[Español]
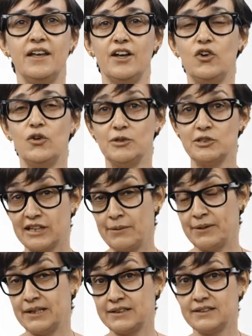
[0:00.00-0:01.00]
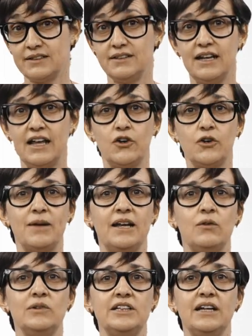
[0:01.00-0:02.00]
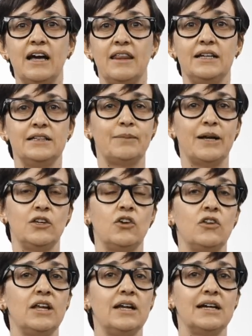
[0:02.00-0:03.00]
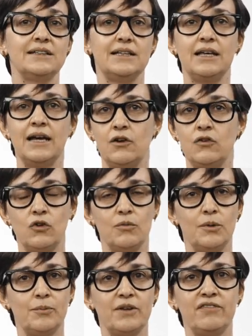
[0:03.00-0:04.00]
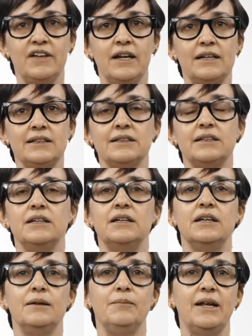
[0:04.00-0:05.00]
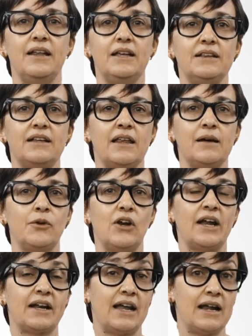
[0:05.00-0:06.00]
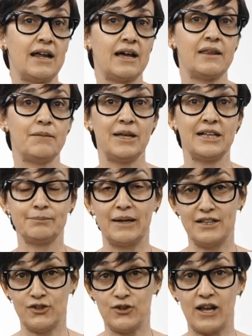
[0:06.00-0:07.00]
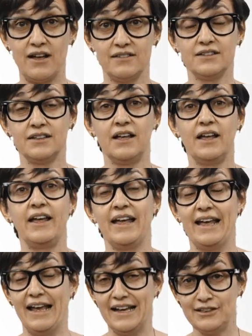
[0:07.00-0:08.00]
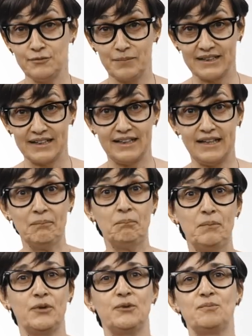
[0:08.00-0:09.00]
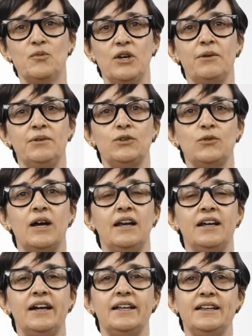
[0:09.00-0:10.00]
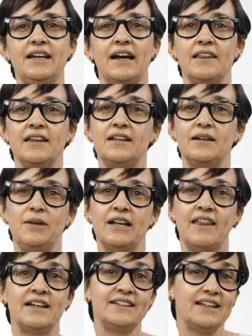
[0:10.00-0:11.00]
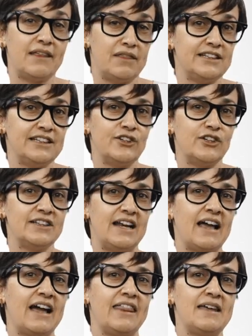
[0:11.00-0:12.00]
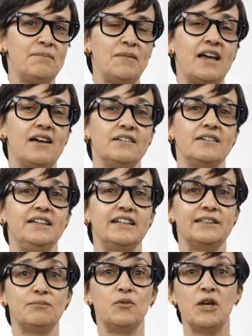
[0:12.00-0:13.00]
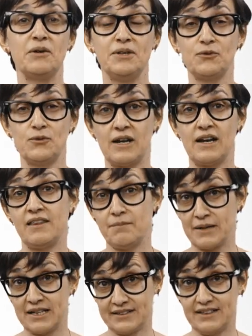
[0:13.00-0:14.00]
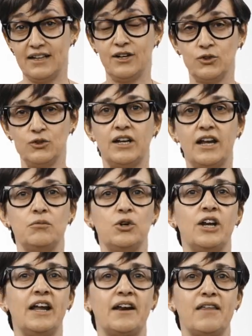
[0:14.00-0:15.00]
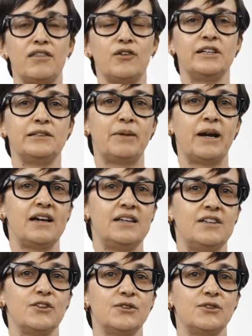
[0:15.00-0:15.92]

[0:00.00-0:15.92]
Como sabes, la norma lingüística del español o del castellano, como prefieras, viene dictada por la Real Academia Española es un pasatiempo muy habitual criticar determinadas decisiones de la academia y es muy habitual además encontrar buenas razones para ello.